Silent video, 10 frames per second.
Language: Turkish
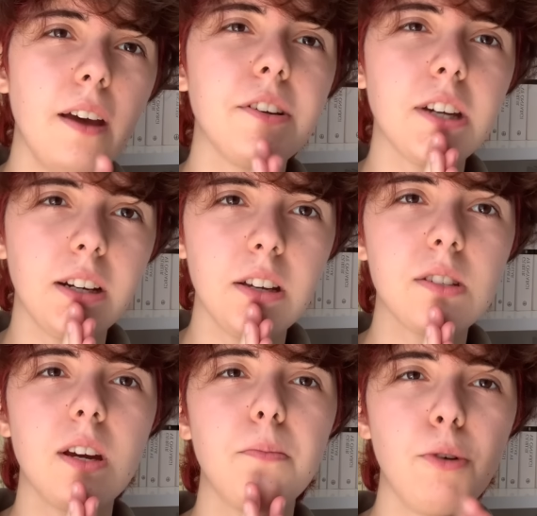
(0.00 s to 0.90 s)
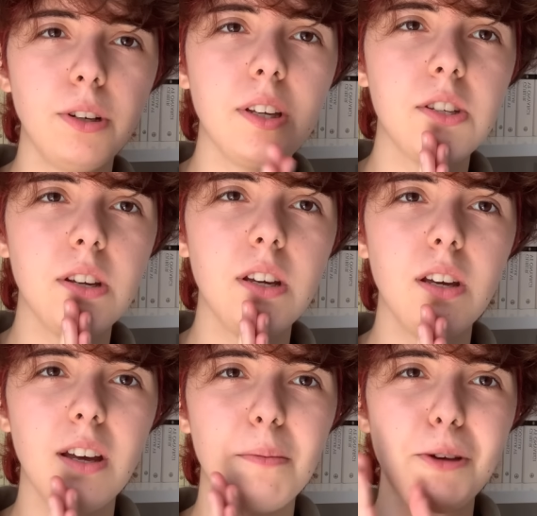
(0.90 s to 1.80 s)
Evet arkadaşlar
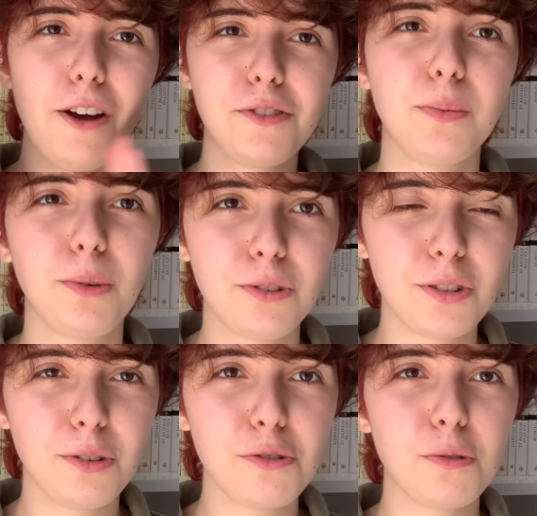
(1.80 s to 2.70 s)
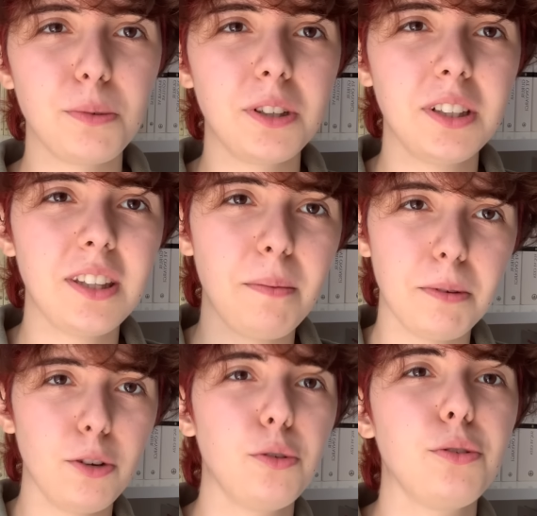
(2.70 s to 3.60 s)
böylece e, bir hafta boyunca YouTuber
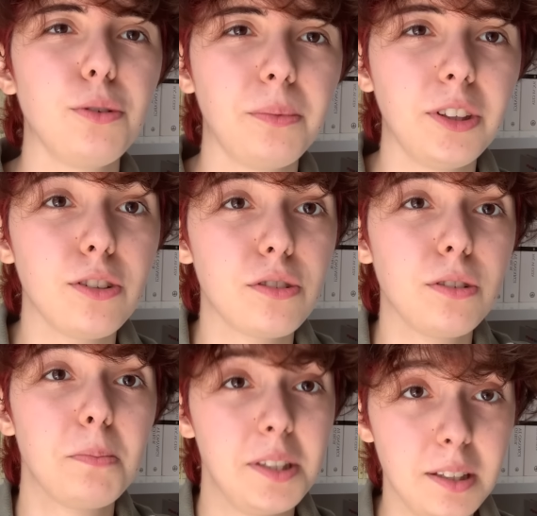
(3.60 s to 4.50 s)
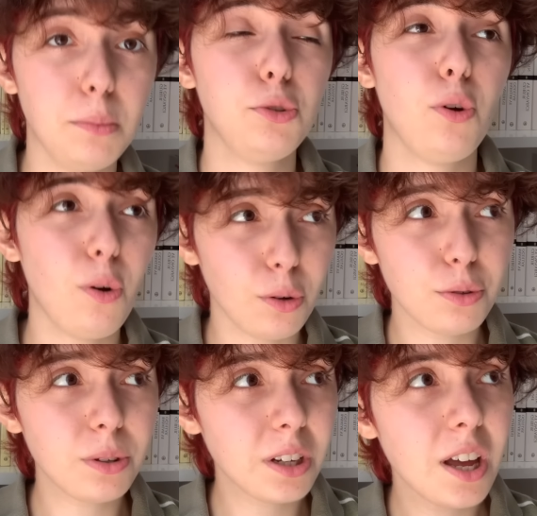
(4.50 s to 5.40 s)
kitapları okuduğum videosunu bitirmiş
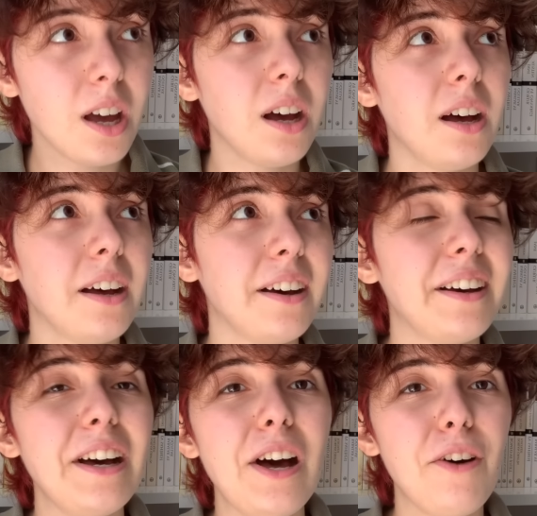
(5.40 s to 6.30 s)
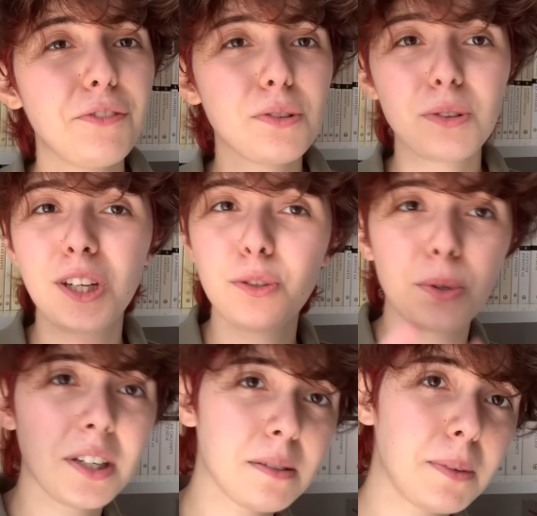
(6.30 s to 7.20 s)
olduk. E, hafta sonu hiç
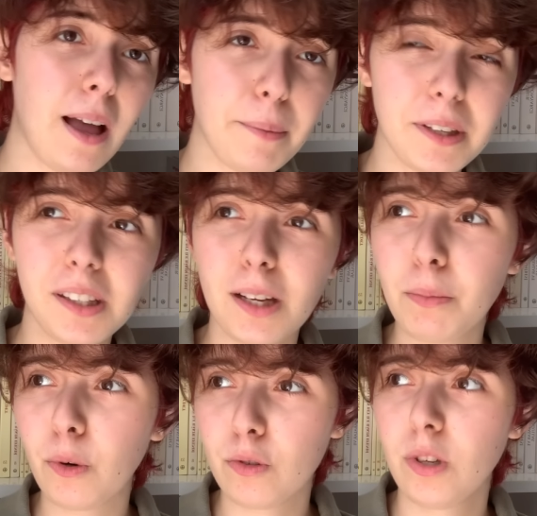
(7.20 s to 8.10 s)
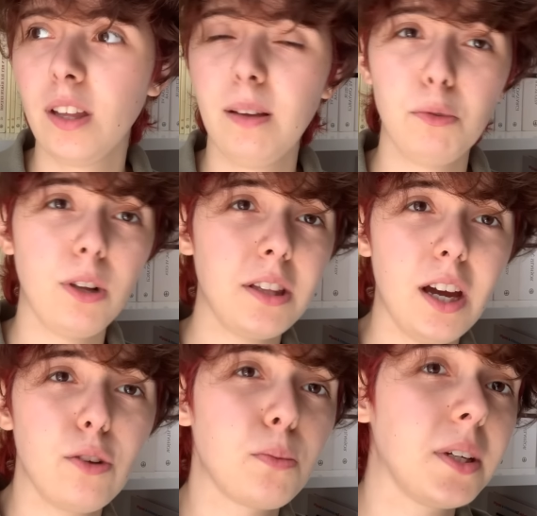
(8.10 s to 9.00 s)
okuyasım gelmedi kitap. O yüzden elimde olan
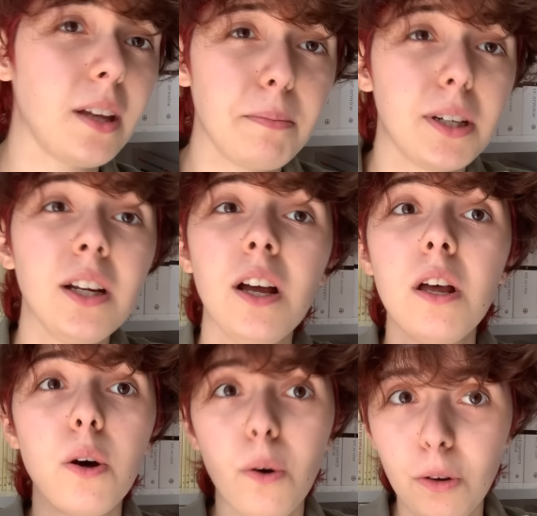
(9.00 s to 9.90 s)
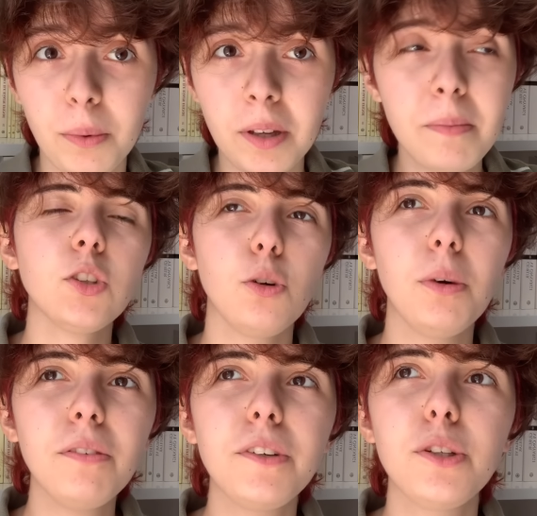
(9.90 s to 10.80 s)
diğer YouTuber kitaplarını okumadım.
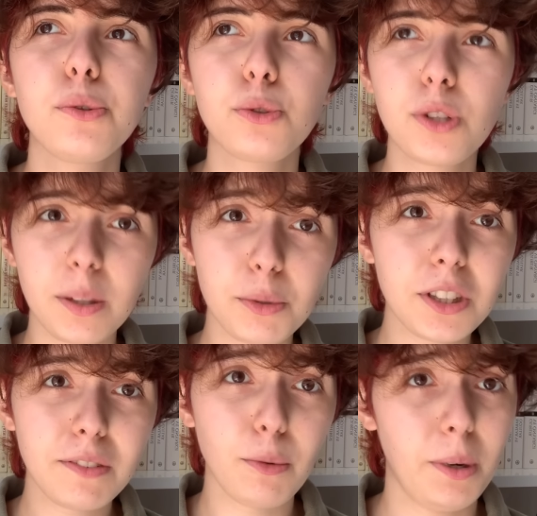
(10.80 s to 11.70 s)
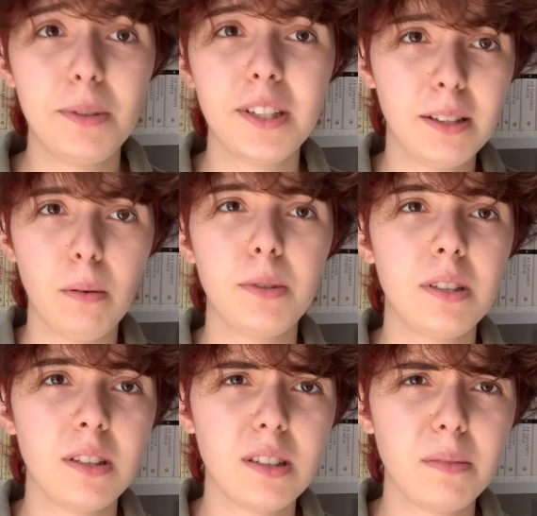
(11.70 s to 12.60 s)
Umarım video hoşunuza gitmiştir ve umarım
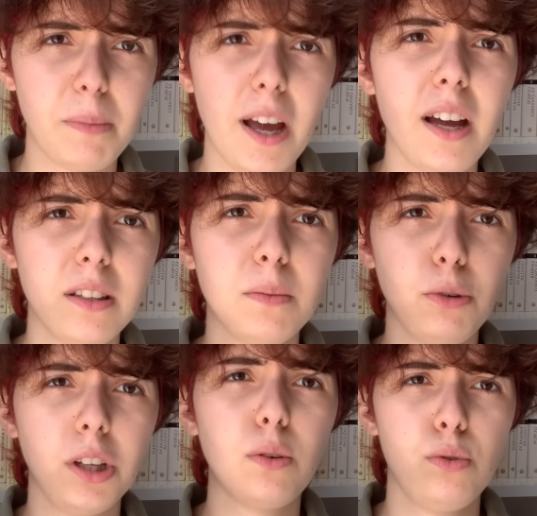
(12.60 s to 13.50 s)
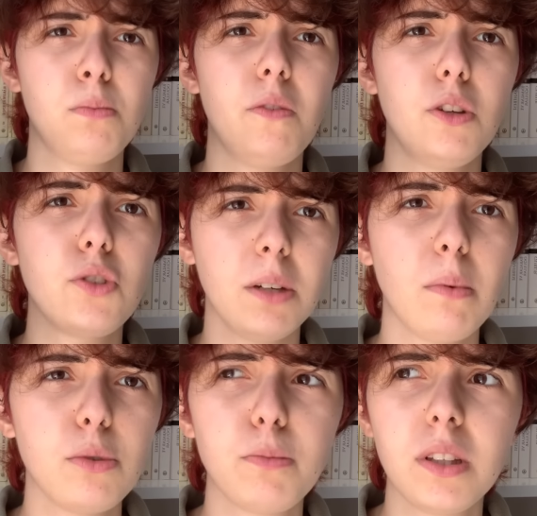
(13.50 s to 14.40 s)
sıkılmamışsınızdır. Bayağıdır bu kadar uzun bir video
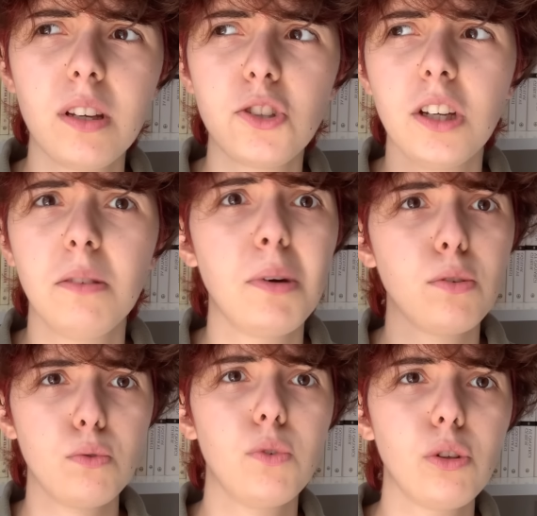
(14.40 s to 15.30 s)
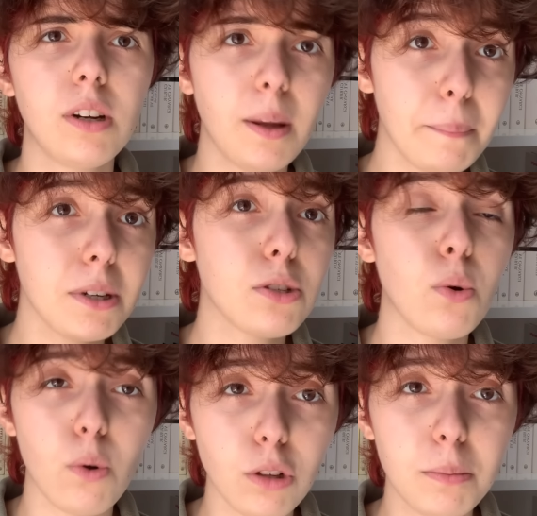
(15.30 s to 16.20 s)
çekmemişim Hatta çektiğim en uzun videolardan birisi
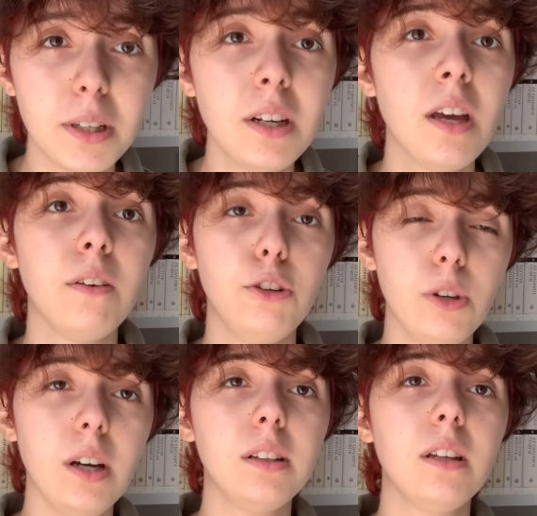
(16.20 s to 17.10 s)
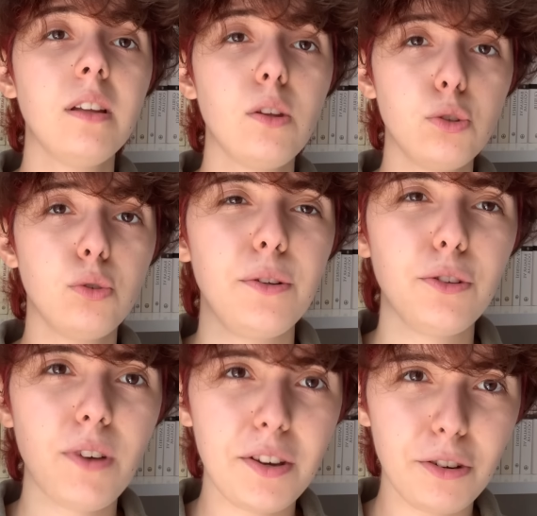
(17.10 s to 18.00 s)
olabilir. Video hakkında ne düşünün?
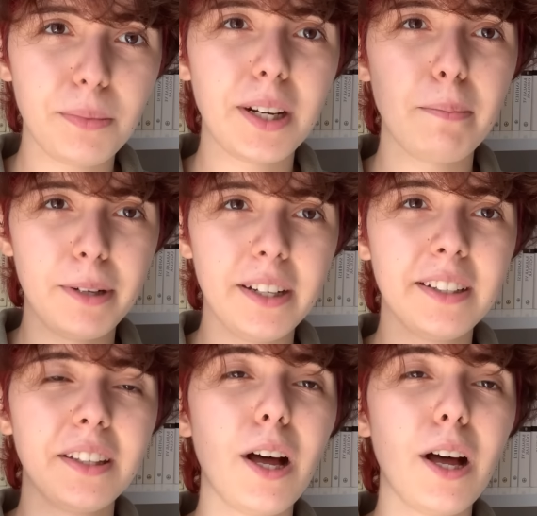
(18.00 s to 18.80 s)
Lütfen yorumlara bırakın.